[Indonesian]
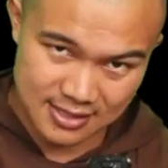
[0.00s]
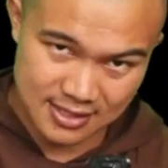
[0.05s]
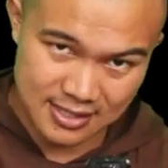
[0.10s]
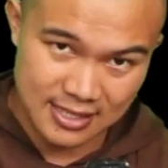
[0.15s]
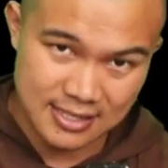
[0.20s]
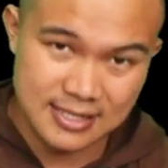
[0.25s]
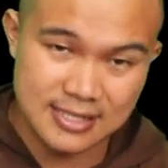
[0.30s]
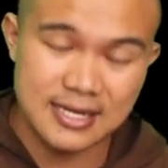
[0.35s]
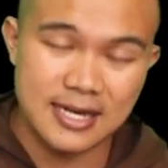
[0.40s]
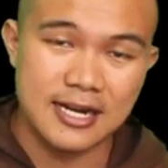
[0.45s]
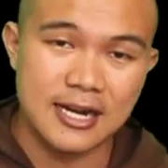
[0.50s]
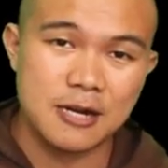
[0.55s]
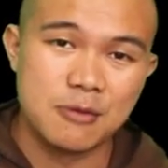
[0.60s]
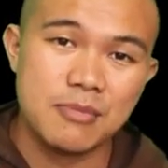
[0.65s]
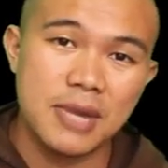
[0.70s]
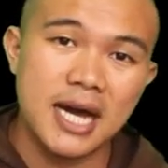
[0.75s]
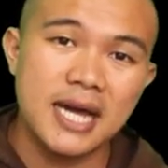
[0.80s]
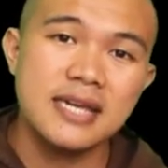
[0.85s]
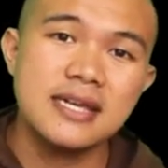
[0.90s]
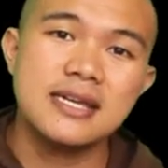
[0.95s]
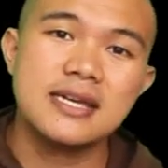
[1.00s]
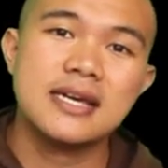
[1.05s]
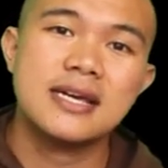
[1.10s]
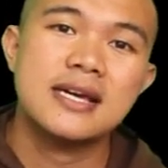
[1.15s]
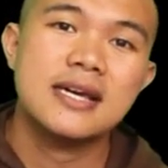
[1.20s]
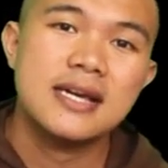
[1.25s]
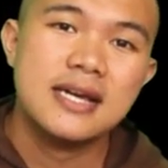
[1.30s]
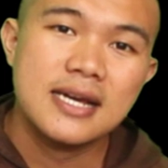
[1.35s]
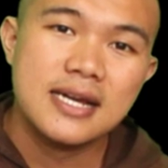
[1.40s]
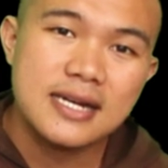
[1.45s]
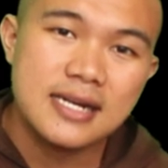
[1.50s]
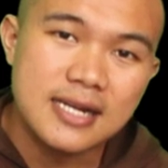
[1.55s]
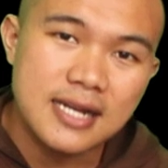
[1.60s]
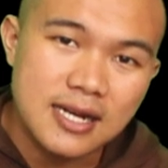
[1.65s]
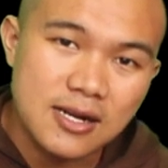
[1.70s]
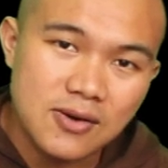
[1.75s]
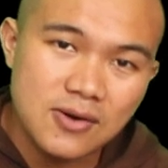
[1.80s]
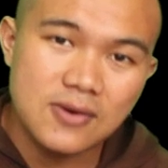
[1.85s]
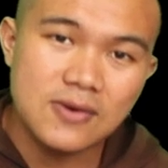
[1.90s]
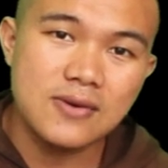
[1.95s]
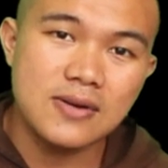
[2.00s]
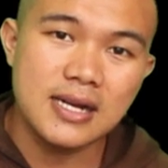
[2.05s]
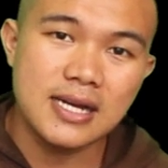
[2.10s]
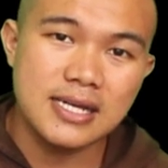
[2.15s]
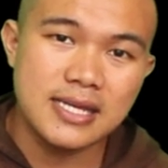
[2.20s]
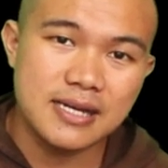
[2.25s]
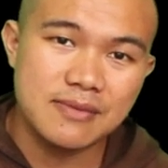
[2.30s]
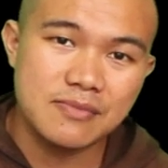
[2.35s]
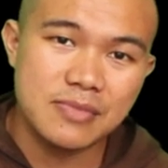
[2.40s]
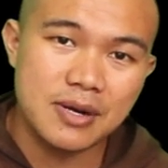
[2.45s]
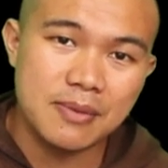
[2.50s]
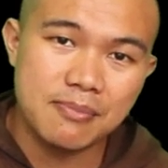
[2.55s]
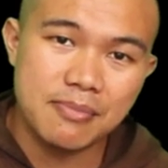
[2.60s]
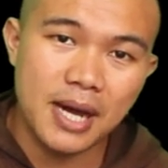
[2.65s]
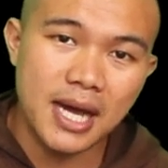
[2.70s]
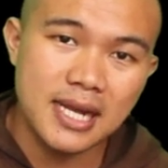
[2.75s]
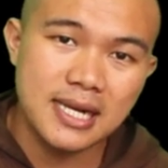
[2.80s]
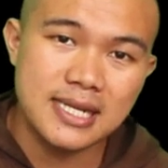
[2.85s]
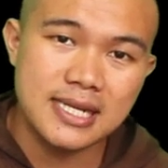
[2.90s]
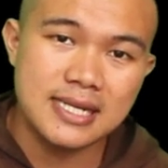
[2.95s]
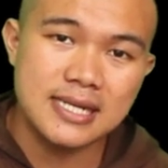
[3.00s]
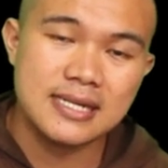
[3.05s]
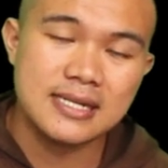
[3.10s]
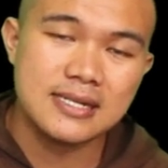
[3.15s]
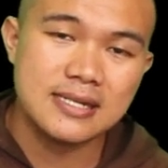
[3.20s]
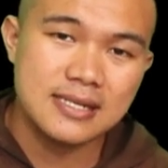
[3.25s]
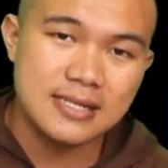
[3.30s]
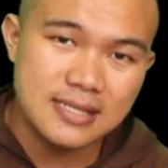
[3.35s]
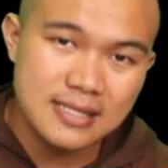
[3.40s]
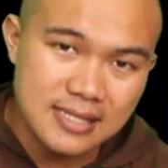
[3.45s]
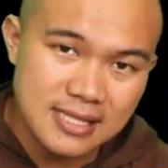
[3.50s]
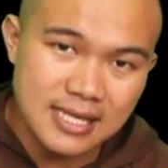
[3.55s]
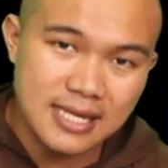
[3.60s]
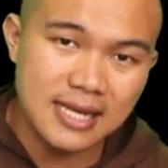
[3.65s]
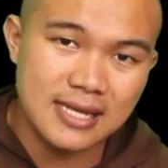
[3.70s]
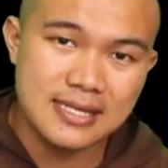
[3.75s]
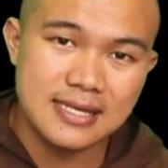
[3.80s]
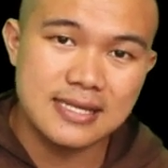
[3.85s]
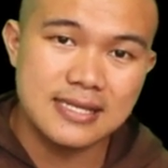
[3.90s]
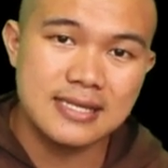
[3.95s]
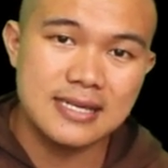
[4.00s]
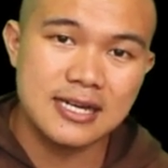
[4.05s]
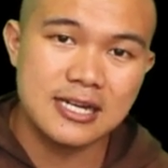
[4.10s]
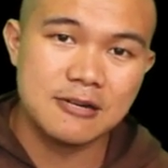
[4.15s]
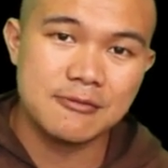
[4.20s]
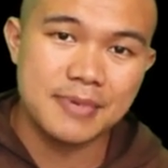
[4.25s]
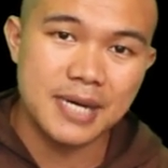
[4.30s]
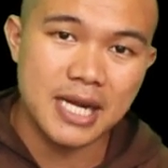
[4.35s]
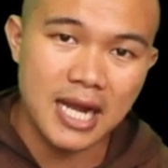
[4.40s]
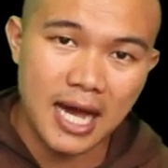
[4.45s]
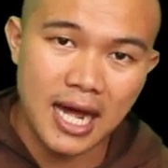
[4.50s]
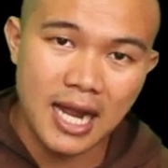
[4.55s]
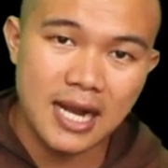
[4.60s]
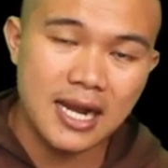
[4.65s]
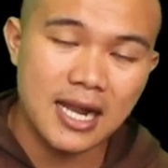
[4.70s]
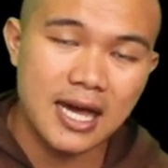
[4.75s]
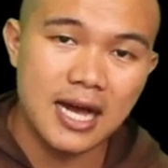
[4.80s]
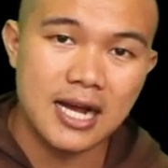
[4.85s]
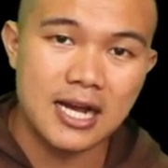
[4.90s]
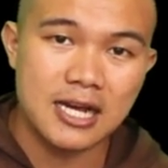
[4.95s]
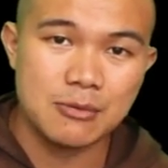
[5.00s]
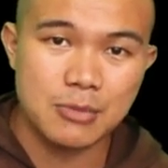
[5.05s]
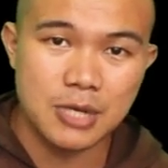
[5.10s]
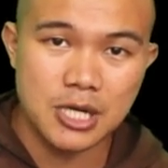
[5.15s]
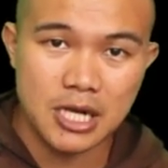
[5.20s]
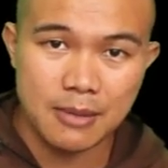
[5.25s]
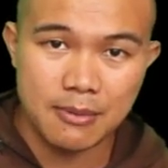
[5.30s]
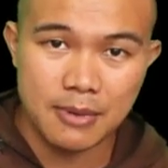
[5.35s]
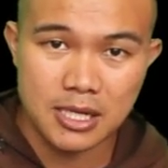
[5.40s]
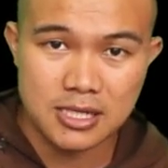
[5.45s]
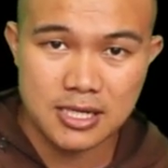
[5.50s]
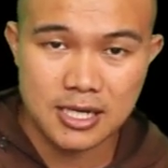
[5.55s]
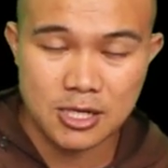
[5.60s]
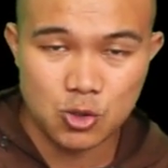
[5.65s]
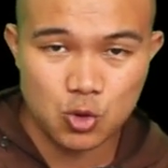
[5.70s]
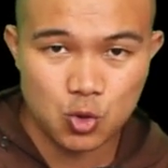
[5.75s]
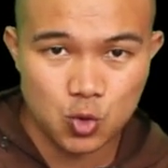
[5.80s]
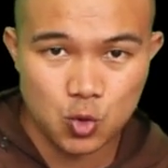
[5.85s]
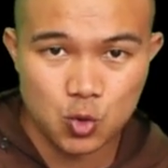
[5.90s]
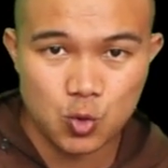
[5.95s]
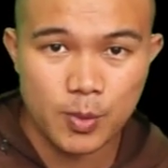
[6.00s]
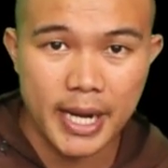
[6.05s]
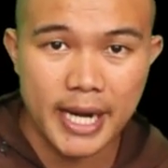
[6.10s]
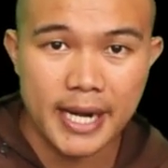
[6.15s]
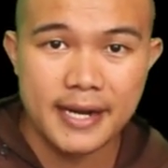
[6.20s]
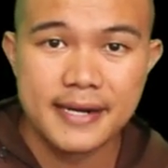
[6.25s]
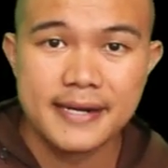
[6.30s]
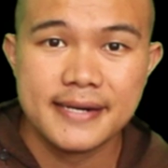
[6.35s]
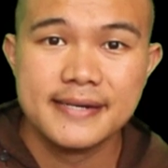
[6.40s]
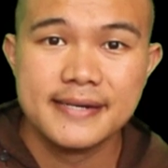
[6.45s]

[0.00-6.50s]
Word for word: ganjaran baik dan orang yang berpaling tidak setia kepada Allah akan mendapatkan hukuman.